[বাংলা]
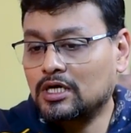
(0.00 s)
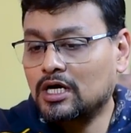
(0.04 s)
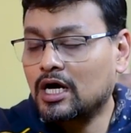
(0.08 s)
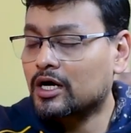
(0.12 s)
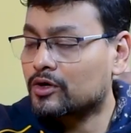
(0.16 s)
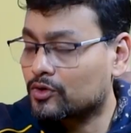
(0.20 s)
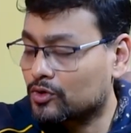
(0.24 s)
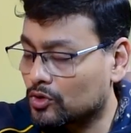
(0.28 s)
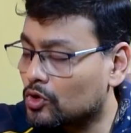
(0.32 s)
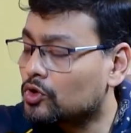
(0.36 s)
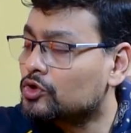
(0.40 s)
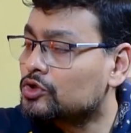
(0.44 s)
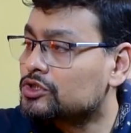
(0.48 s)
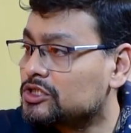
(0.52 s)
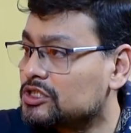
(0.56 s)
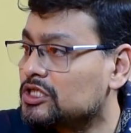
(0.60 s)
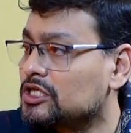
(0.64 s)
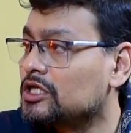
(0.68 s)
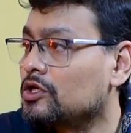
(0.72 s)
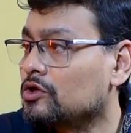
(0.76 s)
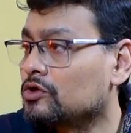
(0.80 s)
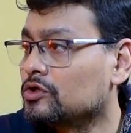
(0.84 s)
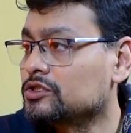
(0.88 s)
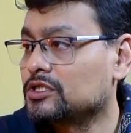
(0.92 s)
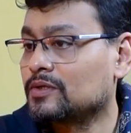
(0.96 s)
আগ্রহ
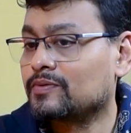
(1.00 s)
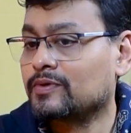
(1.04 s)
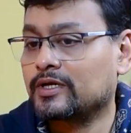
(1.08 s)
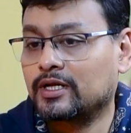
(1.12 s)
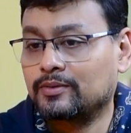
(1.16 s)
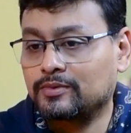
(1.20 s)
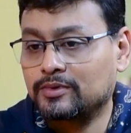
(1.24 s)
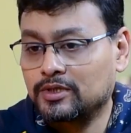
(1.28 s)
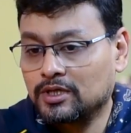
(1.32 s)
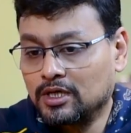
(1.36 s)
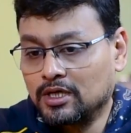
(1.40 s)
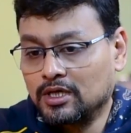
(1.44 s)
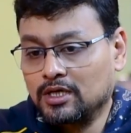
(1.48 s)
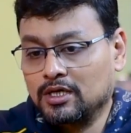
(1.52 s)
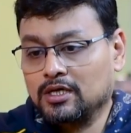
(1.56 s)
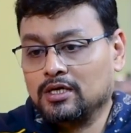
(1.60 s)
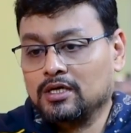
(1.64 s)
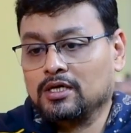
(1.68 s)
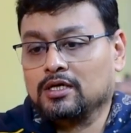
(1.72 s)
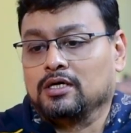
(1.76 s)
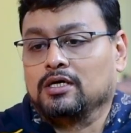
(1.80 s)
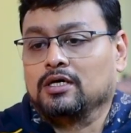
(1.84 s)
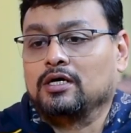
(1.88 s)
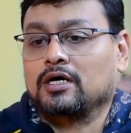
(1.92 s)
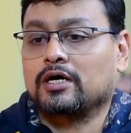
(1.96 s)
ছিল যে মানে আমি
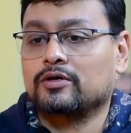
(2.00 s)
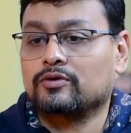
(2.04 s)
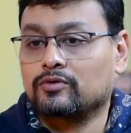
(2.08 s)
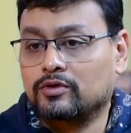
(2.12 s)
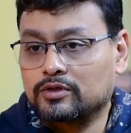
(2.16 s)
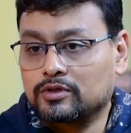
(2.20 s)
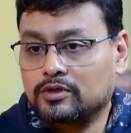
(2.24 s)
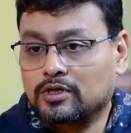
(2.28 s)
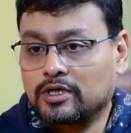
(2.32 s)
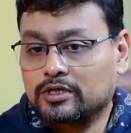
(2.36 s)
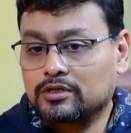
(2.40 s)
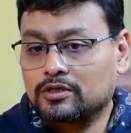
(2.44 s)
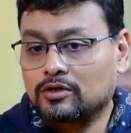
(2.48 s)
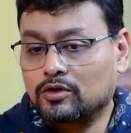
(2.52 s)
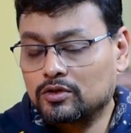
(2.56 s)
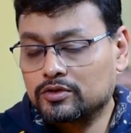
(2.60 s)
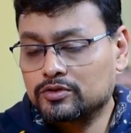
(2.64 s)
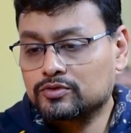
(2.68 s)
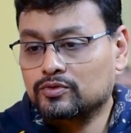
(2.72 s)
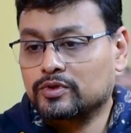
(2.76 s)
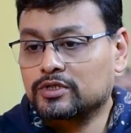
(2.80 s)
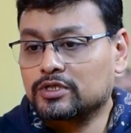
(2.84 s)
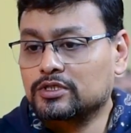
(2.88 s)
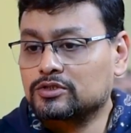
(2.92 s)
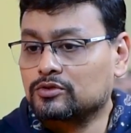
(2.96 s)
আই ওয়ান্ট আই
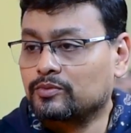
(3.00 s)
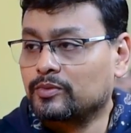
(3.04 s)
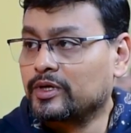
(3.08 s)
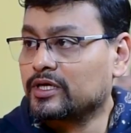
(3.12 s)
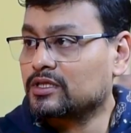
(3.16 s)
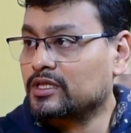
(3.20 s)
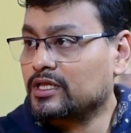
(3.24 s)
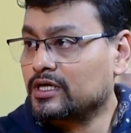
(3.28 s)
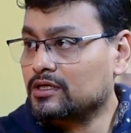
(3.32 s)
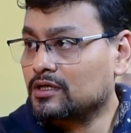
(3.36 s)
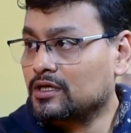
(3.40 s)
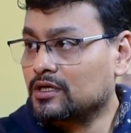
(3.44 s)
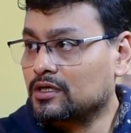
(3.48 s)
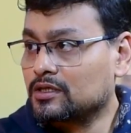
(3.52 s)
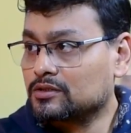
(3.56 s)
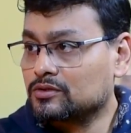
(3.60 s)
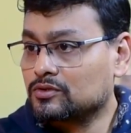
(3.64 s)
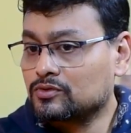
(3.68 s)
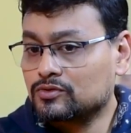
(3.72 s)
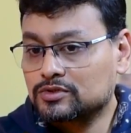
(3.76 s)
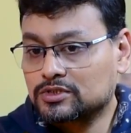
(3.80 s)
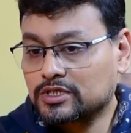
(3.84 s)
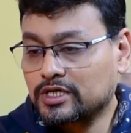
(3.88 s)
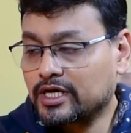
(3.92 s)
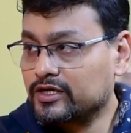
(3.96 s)
অলওয়েজ ওয়ান্টেড টু মেক
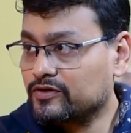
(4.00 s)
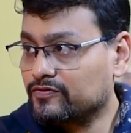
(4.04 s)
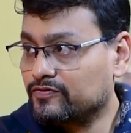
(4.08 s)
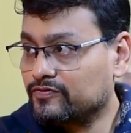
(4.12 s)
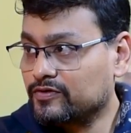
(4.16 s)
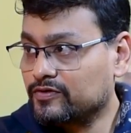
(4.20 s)
দোজ কাইন্ড অফ